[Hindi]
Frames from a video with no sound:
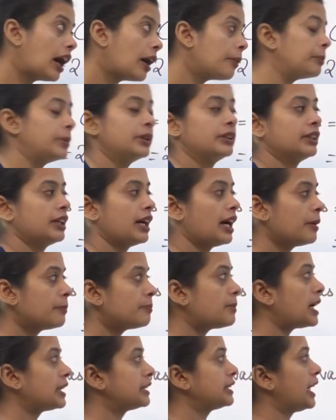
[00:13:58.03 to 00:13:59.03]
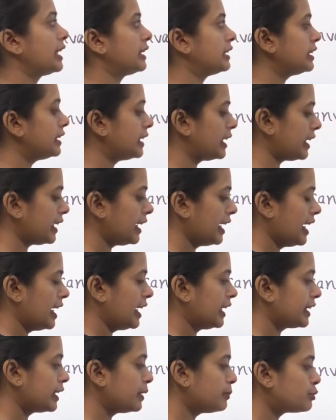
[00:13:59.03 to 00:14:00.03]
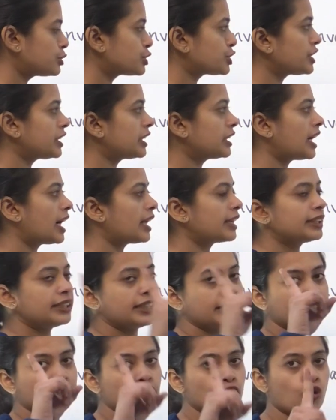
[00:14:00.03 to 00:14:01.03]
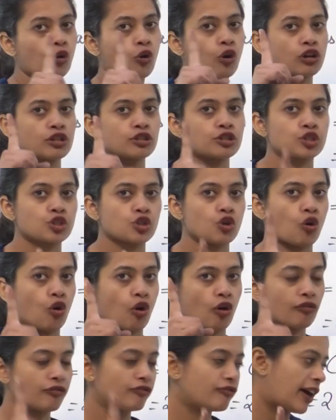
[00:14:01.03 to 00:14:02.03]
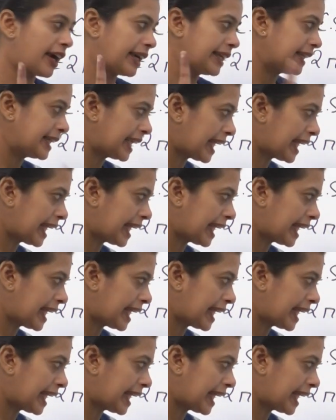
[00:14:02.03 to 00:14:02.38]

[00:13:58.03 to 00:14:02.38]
अब अब बात आती है कि मुझे निकालनी है कॉस्ट ऑफ वन